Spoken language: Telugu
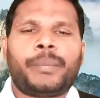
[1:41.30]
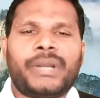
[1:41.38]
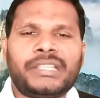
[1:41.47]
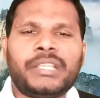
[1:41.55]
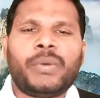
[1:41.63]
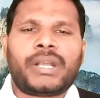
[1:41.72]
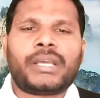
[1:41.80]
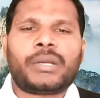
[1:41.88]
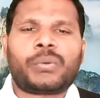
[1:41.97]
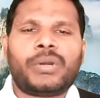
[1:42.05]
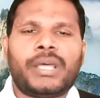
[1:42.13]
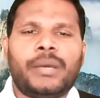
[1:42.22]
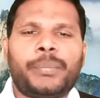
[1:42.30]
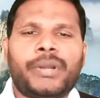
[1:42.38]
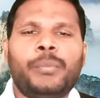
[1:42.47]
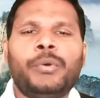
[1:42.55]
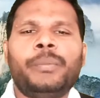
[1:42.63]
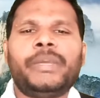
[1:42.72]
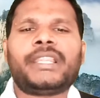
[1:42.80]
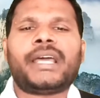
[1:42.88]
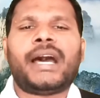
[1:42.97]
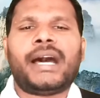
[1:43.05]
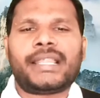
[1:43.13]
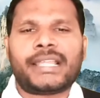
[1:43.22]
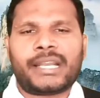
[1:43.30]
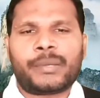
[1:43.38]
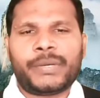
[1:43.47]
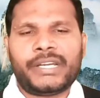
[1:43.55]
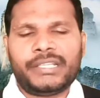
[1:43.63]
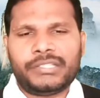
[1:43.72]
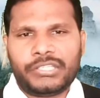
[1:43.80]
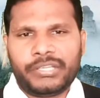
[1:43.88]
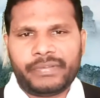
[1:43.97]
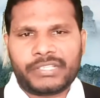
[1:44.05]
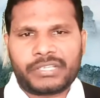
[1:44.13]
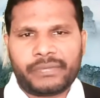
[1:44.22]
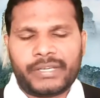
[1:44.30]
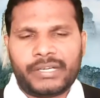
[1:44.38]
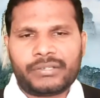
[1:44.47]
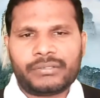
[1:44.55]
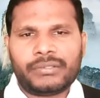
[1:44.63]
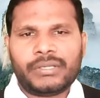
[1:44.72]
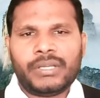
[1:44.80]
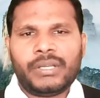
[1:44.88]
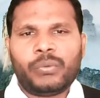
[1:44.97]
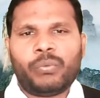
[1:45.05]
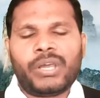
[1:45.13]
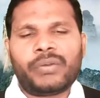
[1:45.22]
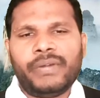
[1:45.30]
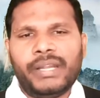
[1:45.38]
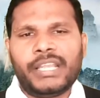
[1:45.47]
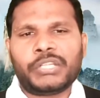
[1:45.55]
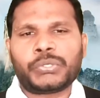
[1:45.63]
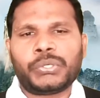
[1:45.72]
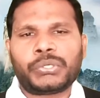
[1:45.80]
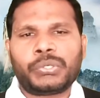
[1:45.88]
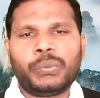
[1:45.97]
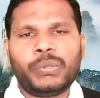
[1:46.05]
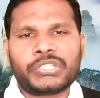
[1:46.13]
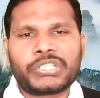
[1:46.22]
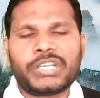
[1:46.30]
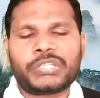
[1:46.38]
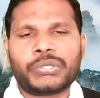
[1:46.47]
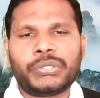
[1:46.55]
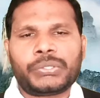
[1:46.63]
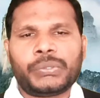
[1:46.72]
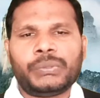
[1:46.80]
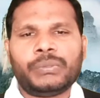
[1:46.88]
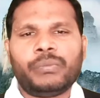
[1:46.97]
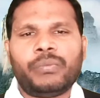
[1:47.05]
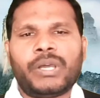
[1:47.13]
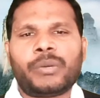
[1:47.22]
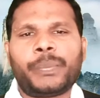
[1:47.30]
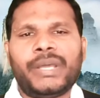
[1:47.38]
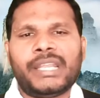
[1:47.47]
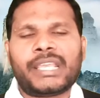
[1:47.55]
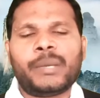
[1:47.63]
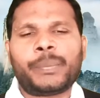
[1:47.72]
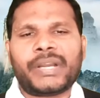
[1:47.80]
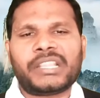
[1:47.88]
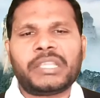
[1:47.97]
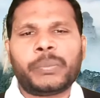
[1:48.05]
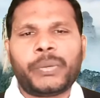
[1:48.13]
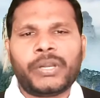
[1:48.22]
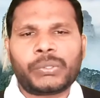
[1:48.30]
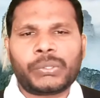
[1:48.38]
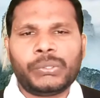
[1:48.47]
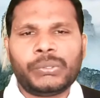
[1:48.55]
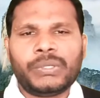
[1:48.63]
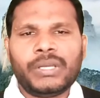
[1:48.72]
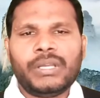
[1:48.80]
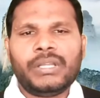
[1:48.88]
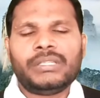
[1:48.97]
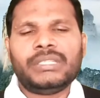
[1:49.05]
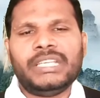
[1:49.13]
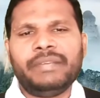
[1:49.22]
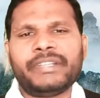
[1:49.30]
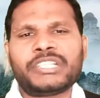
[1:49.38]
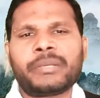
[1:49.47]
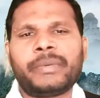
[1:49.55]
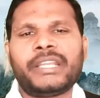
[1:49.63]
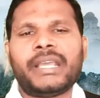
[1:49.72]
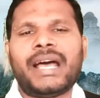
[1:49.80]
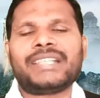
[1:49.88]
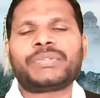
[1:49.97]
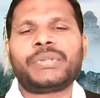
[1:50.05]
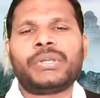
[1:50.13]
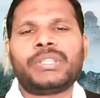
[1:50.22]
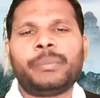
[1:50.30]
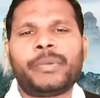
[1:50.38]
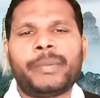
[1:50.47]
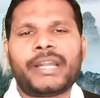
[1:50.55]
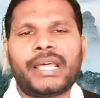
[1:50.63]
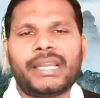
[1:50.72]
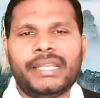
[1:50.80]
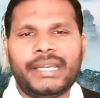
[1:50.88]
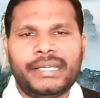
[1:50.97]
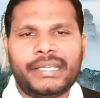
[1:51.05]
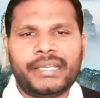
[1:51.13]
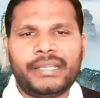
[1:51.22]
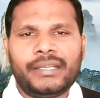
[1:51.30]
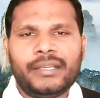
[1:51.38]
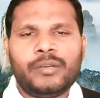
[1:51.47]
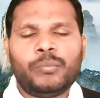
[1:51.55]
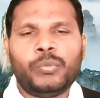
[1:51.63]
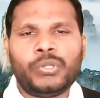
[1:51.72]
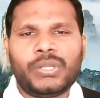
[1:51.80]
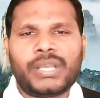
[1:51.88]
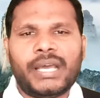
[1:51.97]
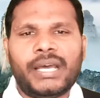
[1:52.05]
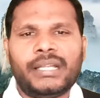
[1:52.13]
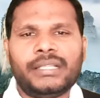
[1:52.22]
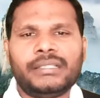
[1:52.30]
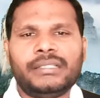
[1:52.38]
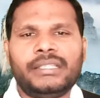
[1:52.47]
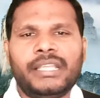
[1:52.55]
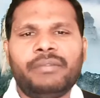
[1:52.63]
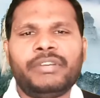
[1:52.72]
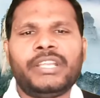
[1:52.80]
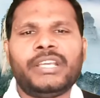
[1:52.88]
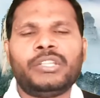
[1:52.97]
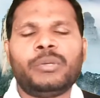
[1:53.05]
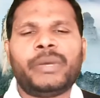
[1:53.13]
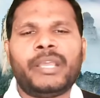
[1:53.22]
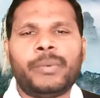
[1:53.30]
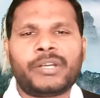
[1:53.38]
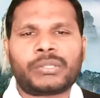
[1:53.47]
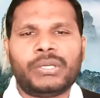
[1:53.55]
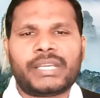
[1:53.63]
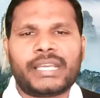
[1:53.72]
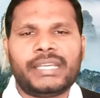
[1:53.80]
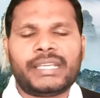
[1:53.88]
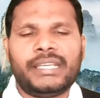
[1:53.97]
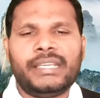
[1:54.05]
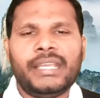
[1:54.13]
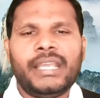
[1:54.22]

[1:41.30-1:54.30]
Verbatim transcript: ప్రతి ఒక్కరు కూడా ప్రభు మీద ఆధారపడి జీవించవలను వారు వెళ్ళే చోటు వచ్చే చోటు వారు పలికే ప్రతి పలుకులు దీవించబడి ఆశీర్వదింపబడాలి అంటే ముందుగా దేవుని అందు భయభక్తులు కలిగి